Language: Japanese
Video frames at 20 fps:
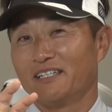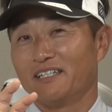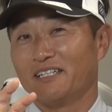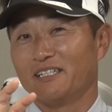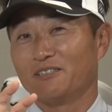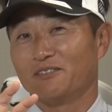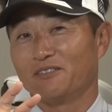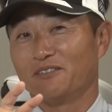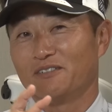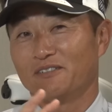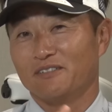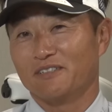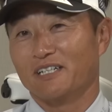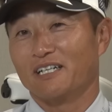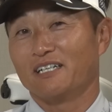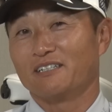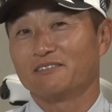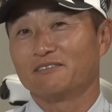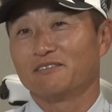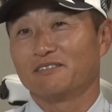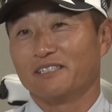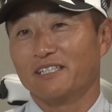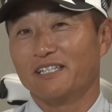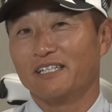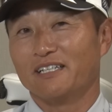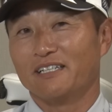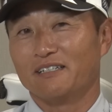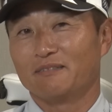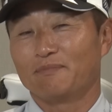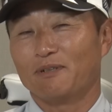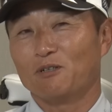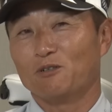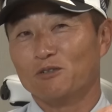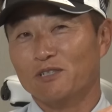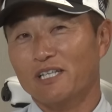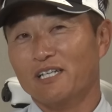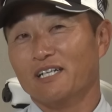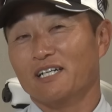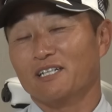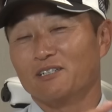あのがあるので、まあ、5
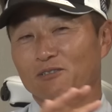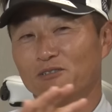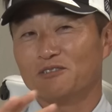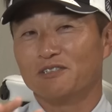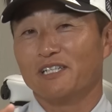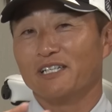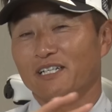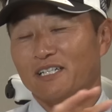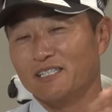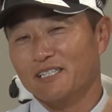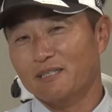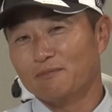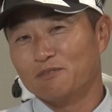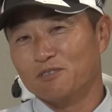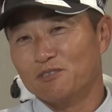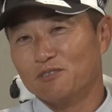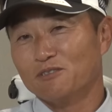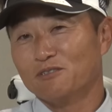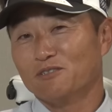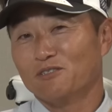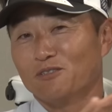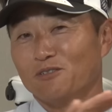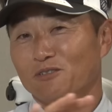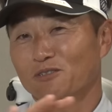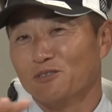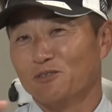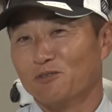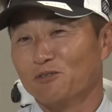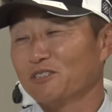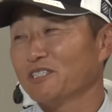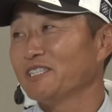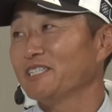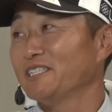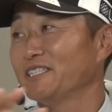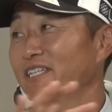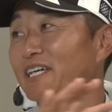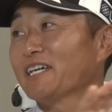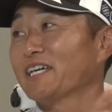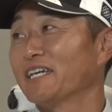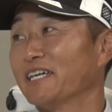年間6年間多分ずっとそこにい
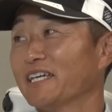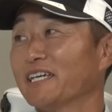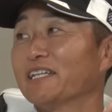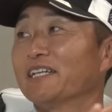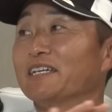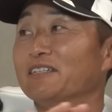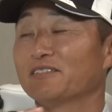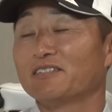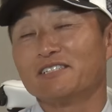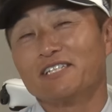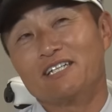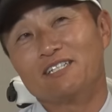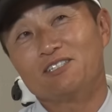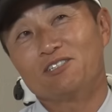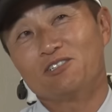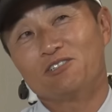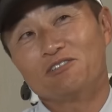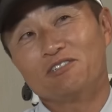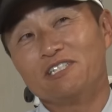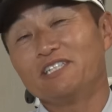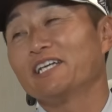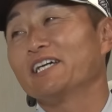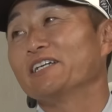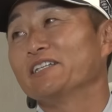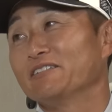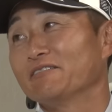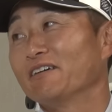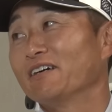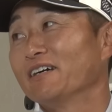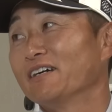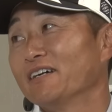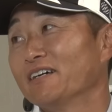なきゃいけないですね30以内には